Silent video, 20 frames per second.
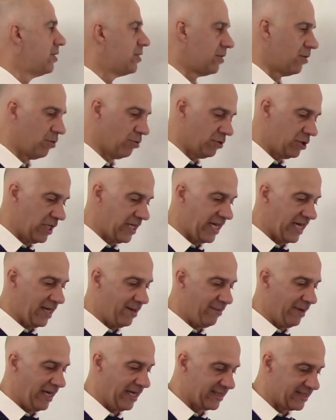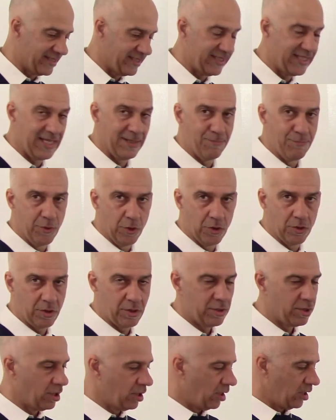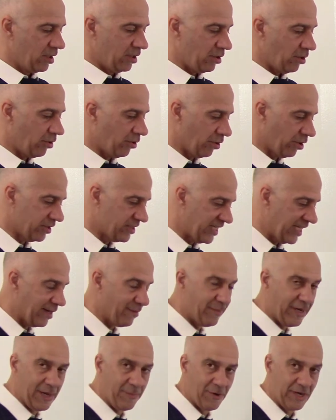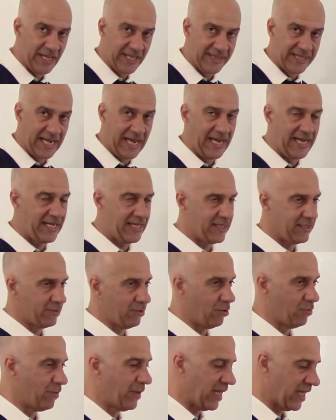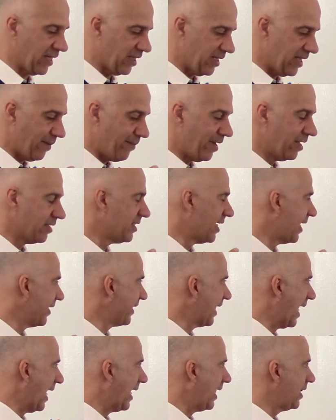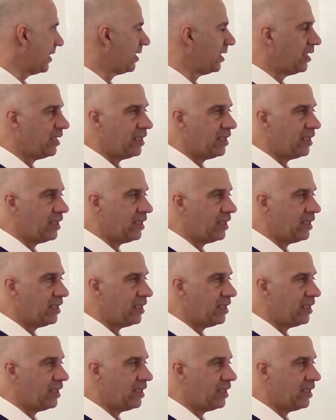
Donc, généralement, c'est des bulles, un resserrement monétaire, donc par la Banque centrale,